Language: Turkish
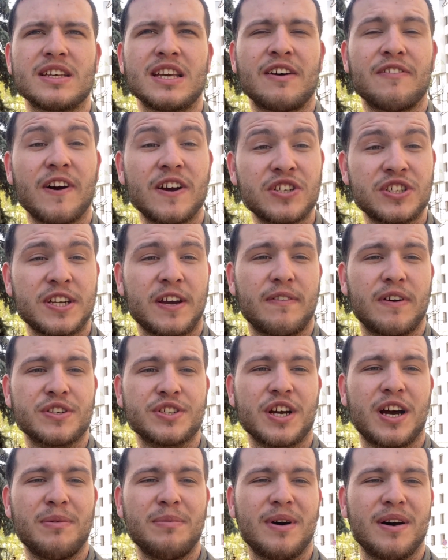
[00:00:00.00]
yavaş yavaş
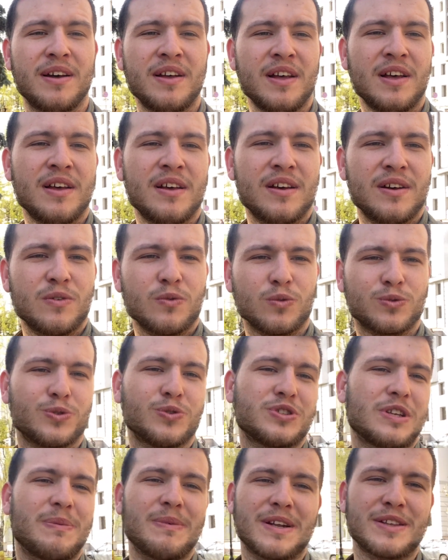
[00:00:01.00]
ama uzun
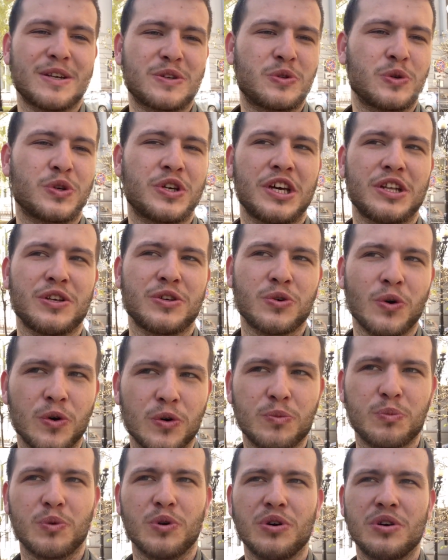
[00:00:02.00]
zamandır Türkiye'de yok
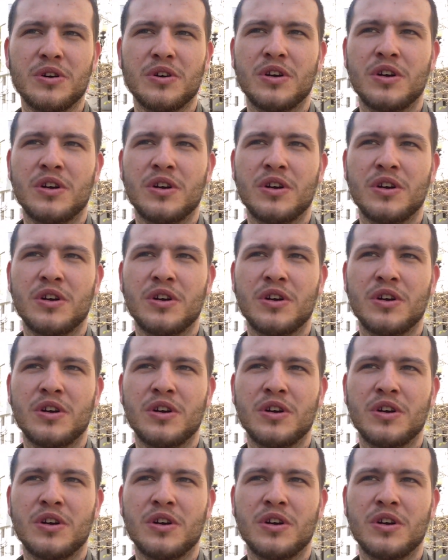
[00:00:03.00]
bu.